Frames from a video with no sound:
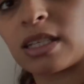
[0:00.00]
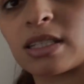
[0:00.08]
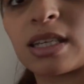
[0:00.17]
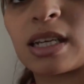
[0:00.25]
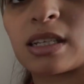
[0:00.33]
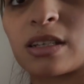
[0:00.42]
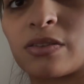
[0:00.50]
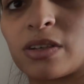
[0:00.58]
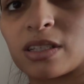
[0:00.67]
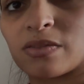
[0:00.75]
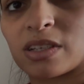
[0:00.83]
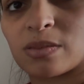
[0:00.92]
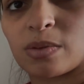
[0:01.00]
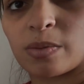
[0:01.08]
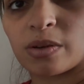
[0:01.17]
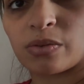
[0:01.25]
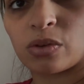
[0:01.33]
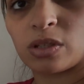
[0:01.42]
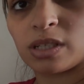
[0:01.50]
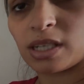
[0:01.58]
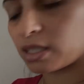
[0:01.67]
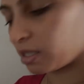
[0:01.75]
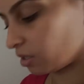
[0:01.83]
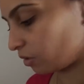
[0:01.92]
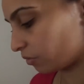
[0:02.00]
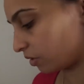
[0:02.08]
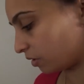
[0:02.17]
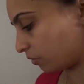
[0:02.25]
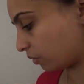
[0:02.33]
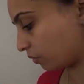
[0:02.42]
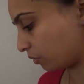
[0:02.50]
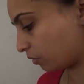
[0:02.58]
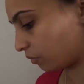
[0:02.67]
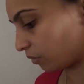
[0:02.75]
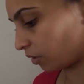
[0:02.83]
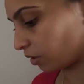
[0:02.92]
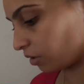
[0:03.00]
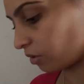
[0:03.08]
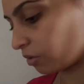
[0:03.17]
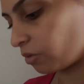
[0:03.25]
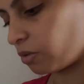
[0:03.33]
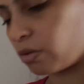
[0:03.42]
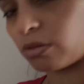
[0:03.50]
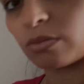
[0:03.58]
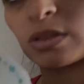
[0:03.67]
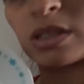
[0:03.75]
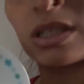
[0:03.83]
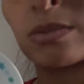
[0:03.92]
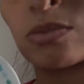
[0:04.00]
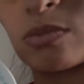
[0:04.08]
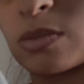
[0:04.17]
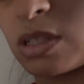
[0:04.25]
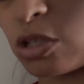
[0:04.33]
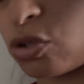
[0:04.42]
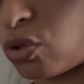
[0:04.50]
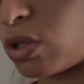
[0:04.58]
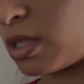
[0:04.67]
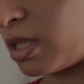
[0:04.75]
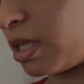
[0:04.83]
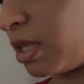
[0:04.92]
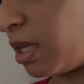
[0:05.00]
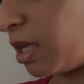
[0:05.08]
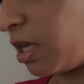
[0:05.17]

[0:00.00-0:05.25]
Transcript: das Set gewesen, was Mama für Lina gekauft hat für 5 Euro. Mit, dem, mit der Schüssel